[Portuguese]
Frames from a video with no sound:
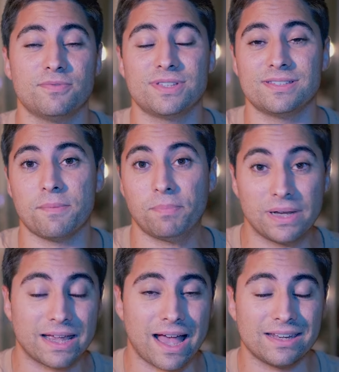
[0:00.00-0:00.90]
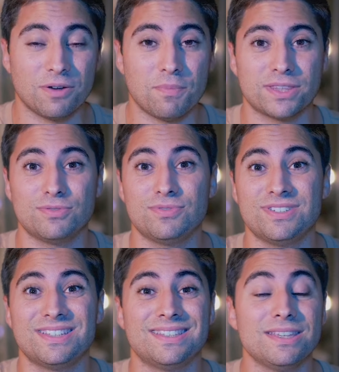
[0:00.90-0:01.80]
para vocês aplicarem um
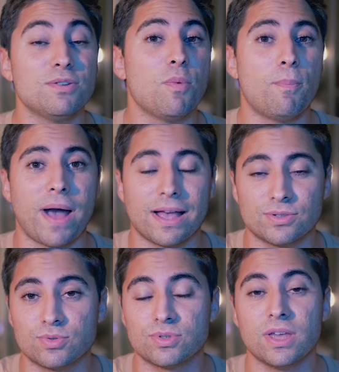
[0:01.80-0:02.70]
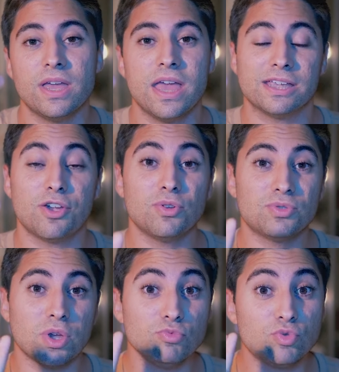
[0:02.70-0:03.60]
método de cinco passos que eu
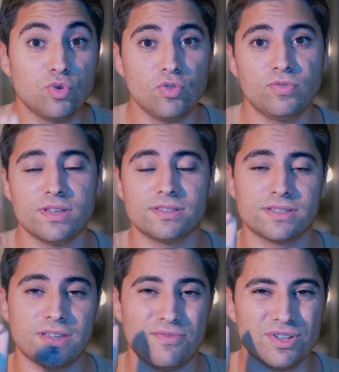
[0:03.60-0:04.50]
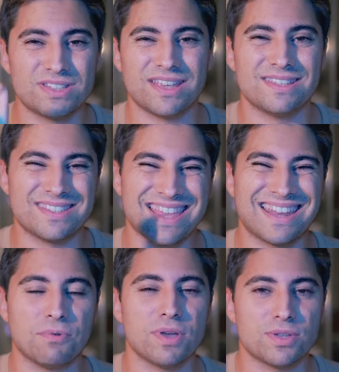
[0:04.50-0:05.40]
não tenho dúvidas que vocês
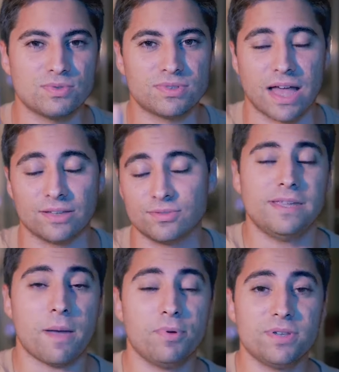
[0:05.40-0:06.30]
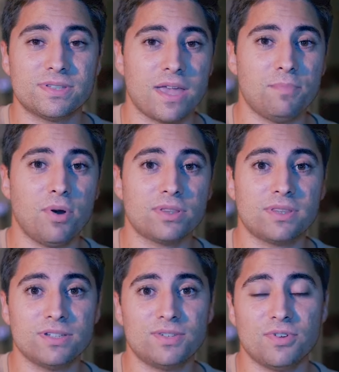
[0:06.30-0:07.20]
terão resultado. E é por isso que é
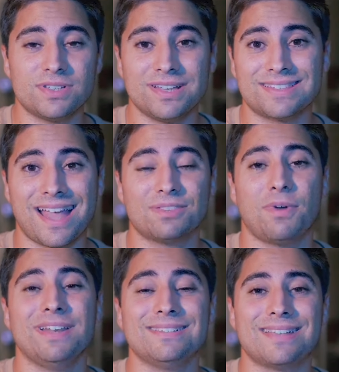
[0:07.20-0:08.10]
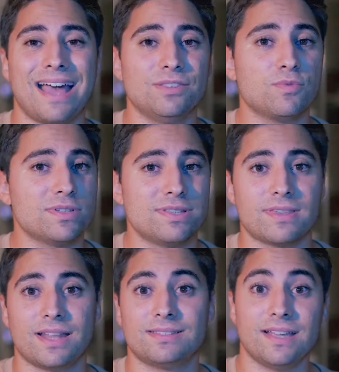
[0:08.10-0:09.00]
importante você estar atualizado com as
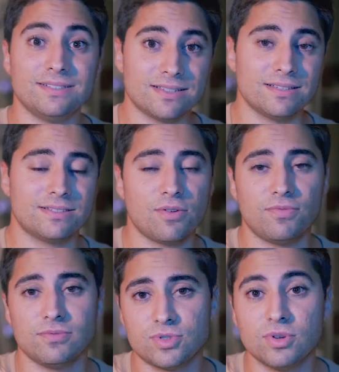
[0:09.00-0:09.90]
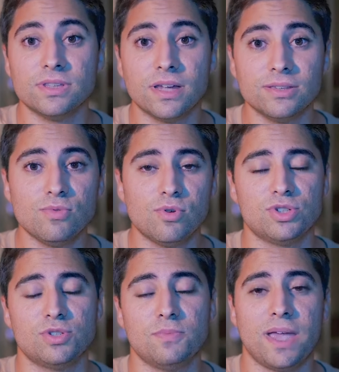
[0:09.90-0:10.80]
estratégias que estão funcionando
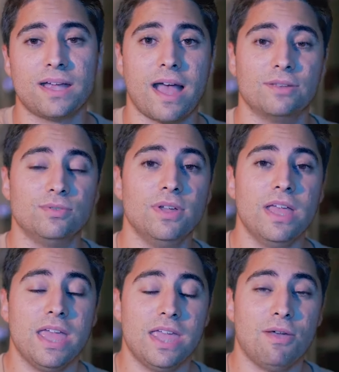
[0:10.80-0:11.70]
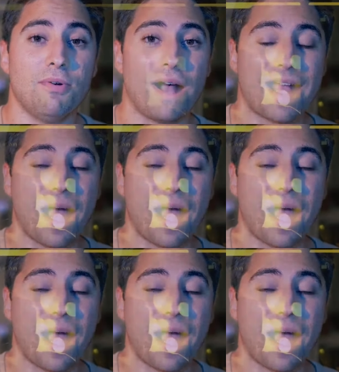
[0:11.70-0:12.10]
hoje no mercado. Eu